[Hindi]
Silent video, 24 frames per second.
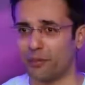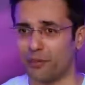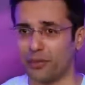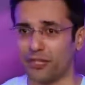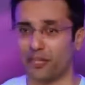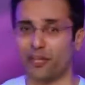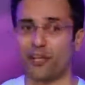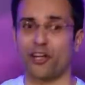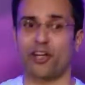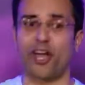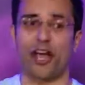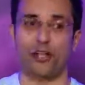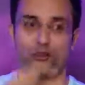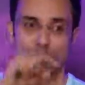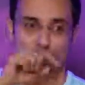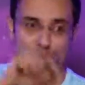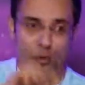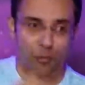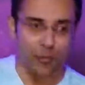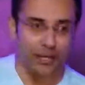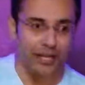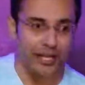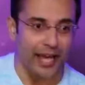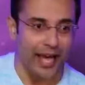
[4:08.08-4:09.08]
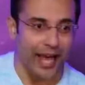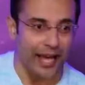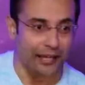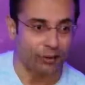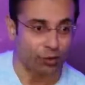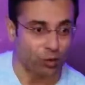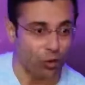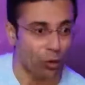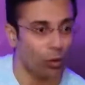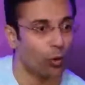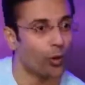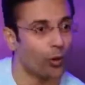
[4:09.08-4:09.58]
बट अगर एक्चुअल में ये है
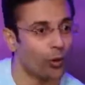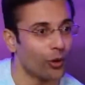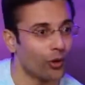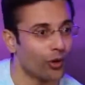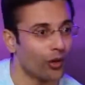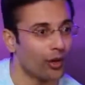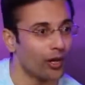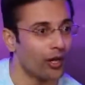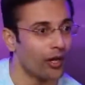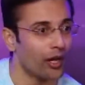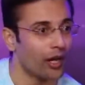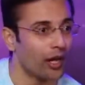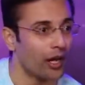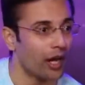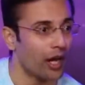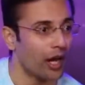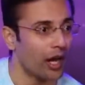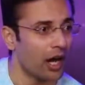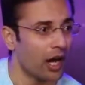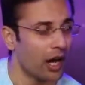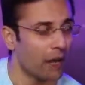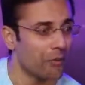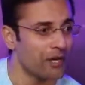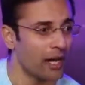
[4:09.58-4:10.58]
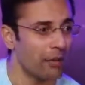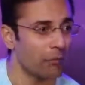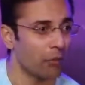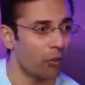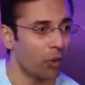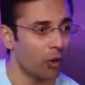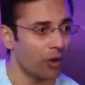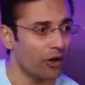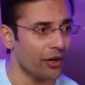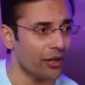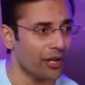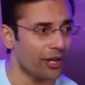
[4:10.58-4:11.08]
तो अभी आप
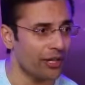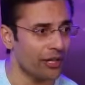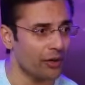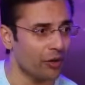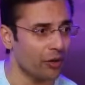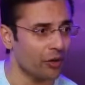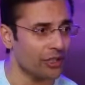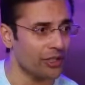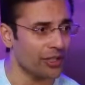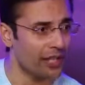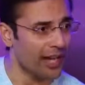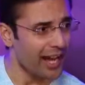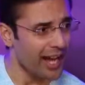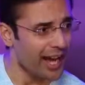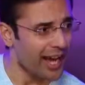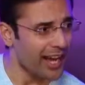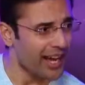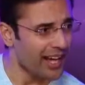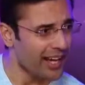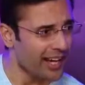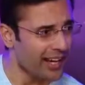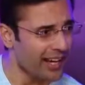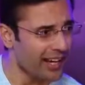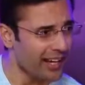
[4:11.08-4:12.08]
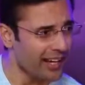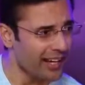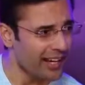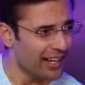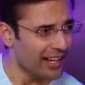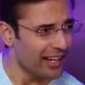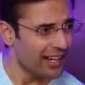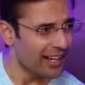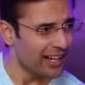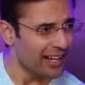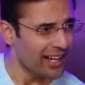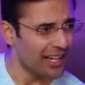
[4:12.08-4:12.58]
बोल रहे हो ये है
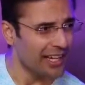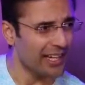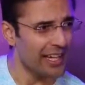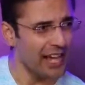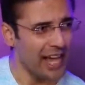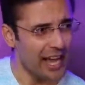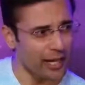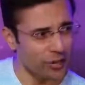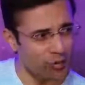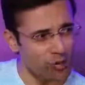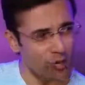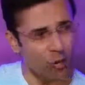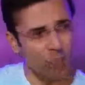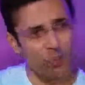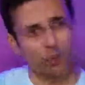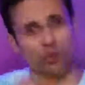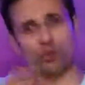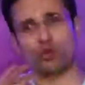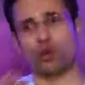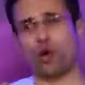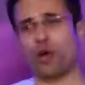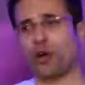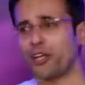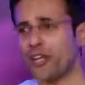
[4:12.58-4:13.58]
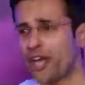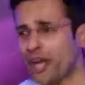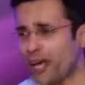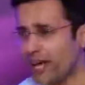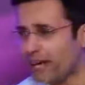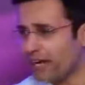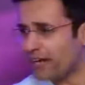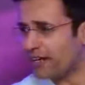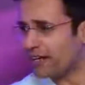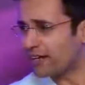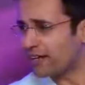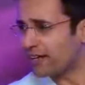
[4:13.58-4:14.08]
लेकिन एक्चुअल में कुछ और ही है